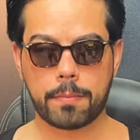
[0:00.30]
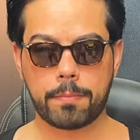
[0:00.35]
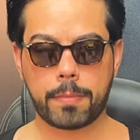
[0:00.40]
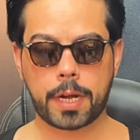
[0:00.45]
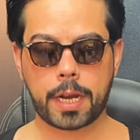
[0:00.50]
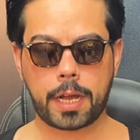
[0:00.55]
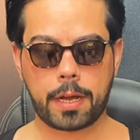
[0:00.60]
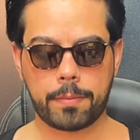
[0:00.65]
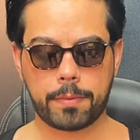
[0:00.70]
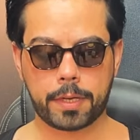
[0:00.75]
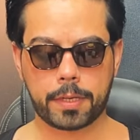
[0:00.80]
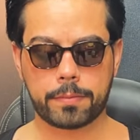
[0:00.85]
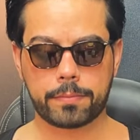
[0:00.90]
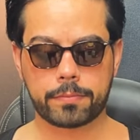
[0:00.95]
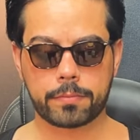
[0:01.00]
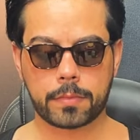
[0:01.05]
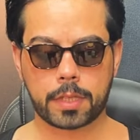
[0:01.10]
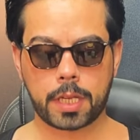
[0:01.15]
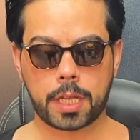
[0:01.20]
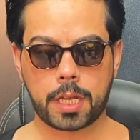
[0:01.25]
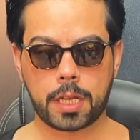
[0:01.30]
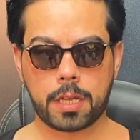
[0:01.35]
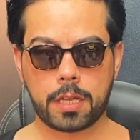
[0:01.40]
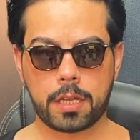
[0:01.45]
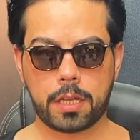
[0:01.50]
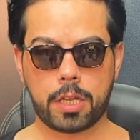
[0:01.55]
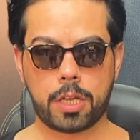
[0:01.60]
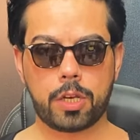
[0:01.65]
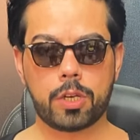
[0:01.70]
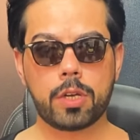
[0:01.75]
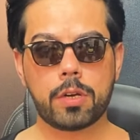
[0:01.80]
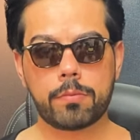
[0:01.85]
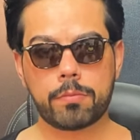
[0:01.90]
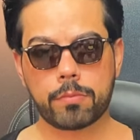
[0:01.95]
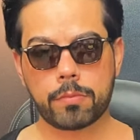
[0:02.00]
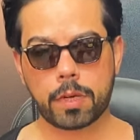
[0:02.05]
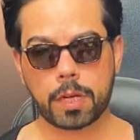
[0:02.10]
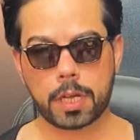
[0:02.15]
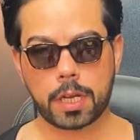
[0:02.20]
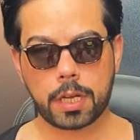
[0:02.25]
مرحبا
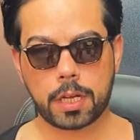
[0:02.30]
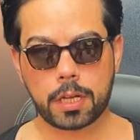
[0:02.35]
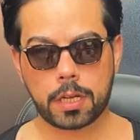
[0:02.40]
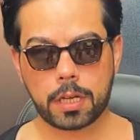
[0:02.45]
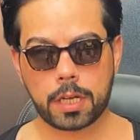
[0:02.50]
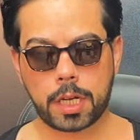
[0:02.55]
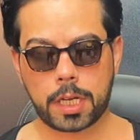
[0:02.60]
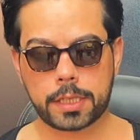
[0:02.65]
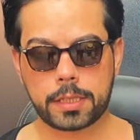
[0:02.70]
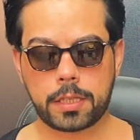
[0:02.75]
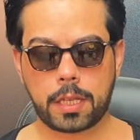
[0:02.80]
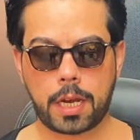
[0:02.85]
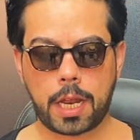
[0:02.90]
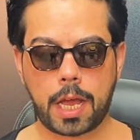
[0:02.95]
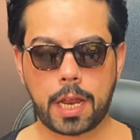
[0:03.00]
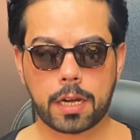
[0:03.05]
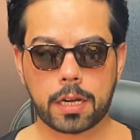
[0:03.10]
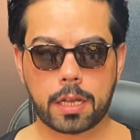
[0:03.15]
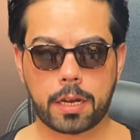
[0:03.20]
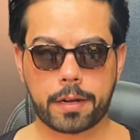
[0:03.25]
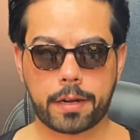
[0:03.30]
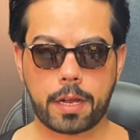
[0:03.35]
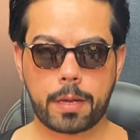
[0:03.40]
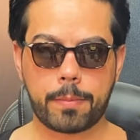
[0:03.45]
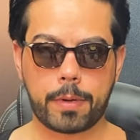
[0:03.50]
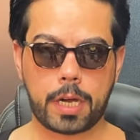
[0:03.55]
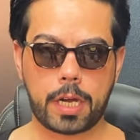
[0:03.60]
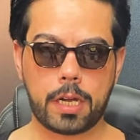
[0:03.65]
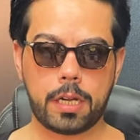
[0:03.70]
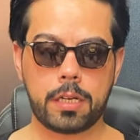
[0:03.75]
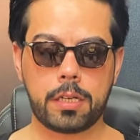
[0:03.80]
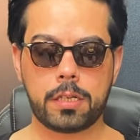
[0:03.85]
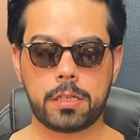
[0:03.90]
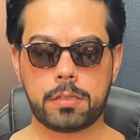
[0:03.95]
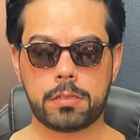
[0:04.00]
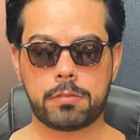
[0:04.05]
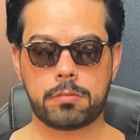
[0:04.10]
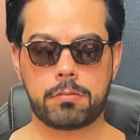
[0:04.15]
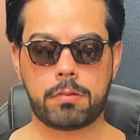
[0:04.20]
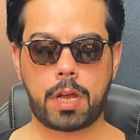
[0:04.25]
اليوم آه، عندنا الحلقة الرابعة
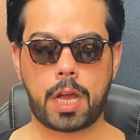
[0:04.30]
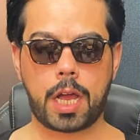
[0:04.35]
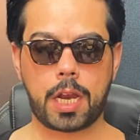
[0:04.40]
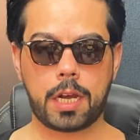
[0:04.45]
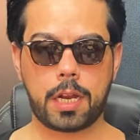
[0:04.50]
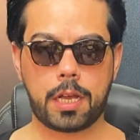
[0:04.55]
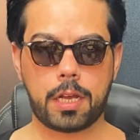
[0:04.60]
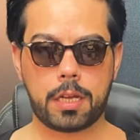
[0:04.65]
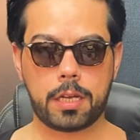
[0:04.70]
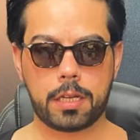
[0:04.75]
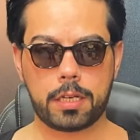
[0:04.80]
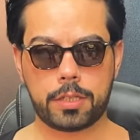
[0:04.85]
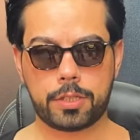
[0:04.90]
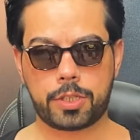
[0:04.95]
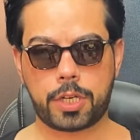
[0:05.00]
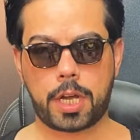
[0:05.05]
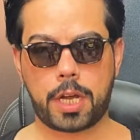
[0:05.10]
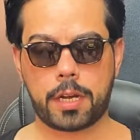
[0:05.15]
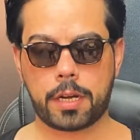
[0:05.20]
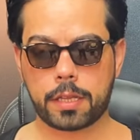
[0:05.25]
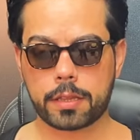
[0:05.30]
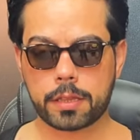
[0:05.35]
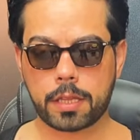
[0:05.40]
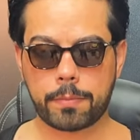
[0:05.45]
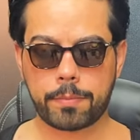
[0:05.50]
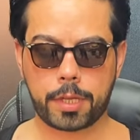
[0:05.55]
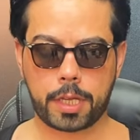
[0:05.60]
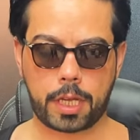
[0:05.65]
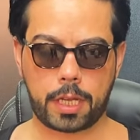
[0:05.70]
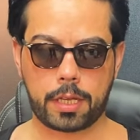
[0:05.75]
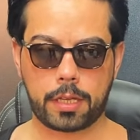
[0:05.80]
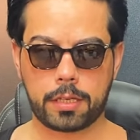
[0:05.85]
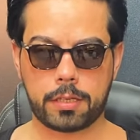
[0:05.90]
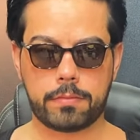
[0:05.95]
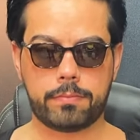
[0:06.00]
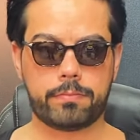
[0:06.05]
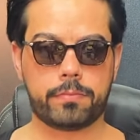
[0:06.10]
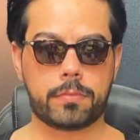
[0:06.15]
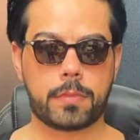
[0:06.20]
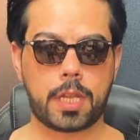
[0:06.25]
على الشعر الطبيعي
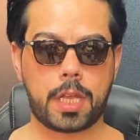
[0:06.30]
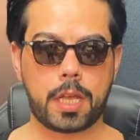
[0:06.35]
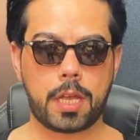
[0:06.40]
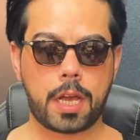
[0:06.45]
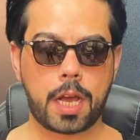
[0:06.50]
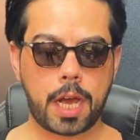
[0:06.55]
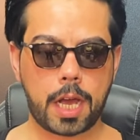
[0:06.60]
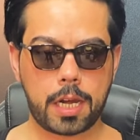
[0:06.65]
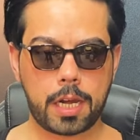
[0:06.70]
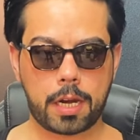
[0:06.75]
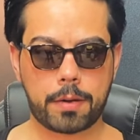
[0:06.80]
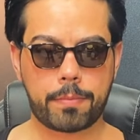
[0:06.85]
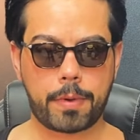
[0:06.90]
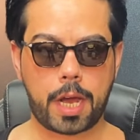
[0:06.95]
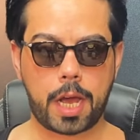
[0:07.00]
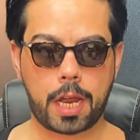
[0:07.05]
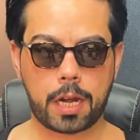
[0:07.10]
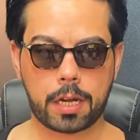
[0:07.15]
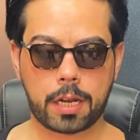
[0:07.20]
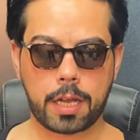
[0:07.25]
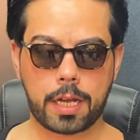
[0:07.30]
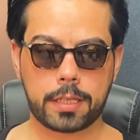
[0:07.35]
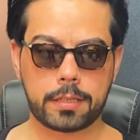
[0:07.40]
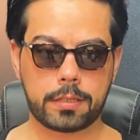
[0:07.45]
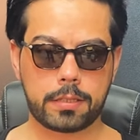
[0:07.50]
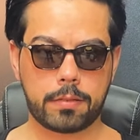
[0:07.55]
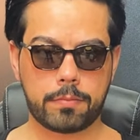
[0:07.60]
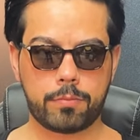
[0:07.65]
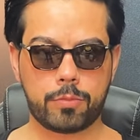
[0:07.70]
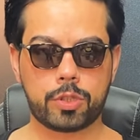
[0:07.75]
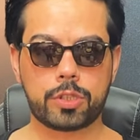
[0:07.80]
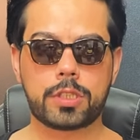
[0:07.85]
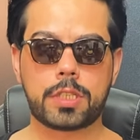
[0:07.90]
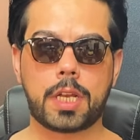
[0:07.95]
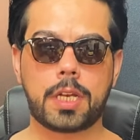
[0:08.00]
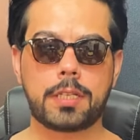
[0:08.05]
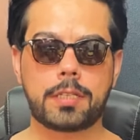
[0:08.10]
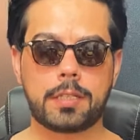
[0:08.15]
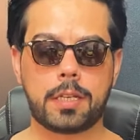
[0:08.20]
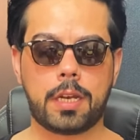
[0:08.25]
هاي الأربع حلقات
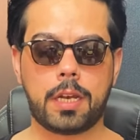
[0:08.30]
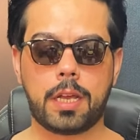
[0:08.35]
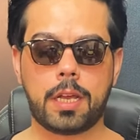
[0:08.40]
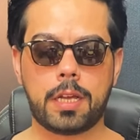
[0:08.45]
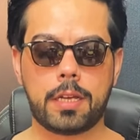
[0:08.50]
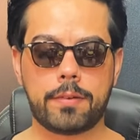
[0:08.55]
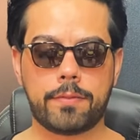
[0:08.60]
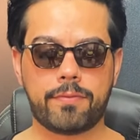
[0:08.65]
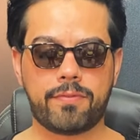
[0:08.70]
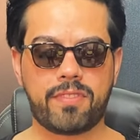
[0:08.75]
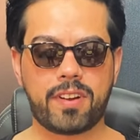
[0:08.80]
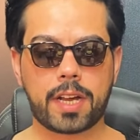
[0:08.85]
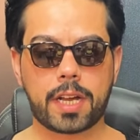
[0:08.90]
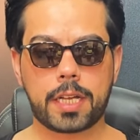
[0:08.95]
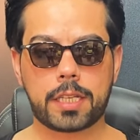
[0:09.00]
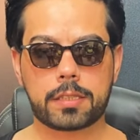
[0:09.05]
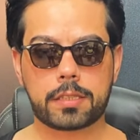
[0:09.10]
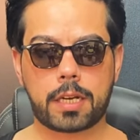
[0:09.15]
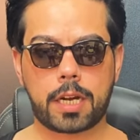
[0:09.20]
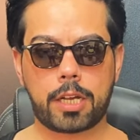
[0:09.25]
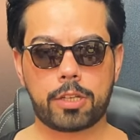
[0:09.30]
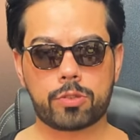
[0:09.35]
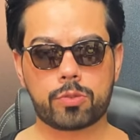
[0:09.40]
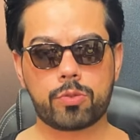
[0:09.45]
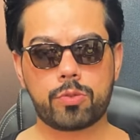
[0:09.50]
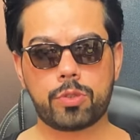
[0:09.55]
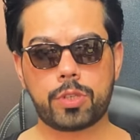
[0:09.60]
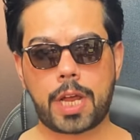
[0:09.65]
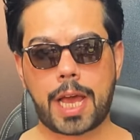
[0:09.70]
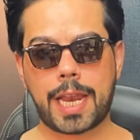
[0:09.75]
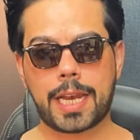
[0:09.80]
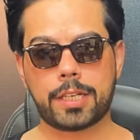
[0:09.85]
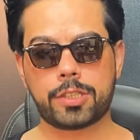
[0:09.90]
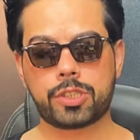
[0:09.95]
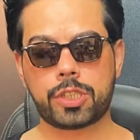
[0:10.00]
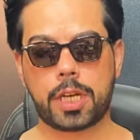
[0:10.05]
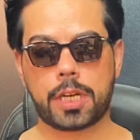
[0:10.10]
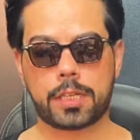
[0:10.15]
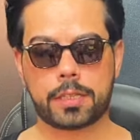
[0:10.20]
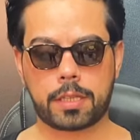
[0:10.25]
متسلسلة فقط راح تكون على
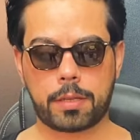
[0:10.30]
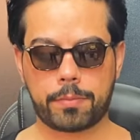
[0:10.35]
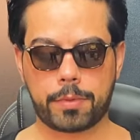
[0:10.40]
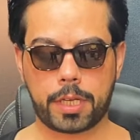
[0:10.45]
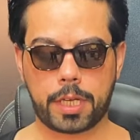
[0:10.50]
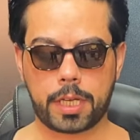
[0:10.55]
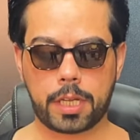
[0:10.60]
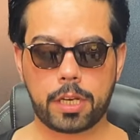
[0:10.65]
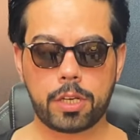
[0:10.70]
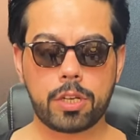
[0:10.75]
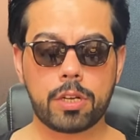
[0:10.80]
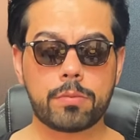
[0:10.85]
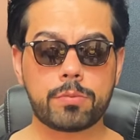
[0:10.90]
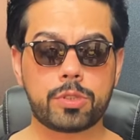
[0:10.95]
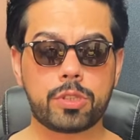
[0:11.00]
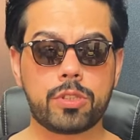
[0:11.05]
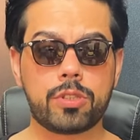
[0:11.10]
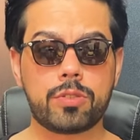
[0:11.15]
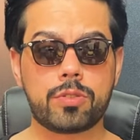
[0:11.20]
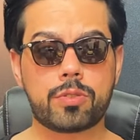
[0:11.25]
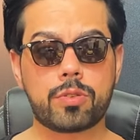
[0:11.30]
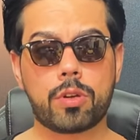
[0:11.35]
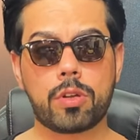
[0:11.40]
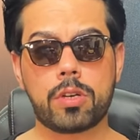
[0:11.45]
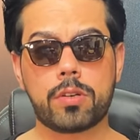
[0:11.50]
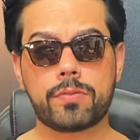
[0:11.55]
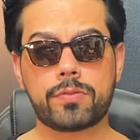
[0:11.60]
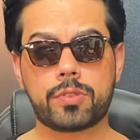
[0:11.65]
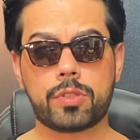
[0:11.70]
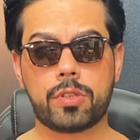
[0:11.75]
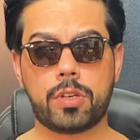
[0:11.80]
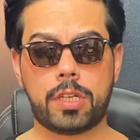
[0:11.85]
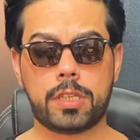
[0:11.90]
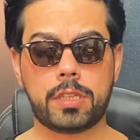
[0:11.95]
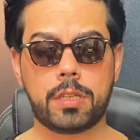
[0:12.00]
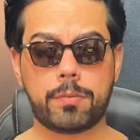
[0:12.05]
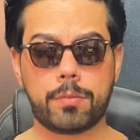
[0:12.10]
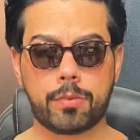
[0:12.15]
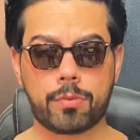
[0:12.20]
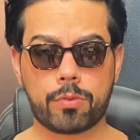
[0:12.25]
الشعر الطبيعي اليوم شنو نسولف شنو
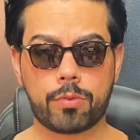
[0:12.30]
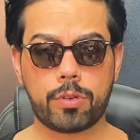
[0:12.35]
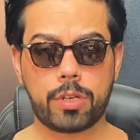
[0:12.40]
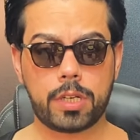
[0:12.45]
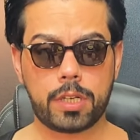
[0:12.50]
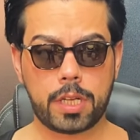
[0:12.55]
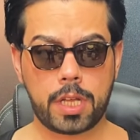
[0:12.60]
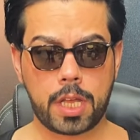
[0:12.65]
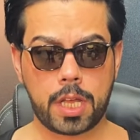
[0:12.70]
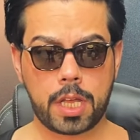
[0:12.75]
عندنا موضوع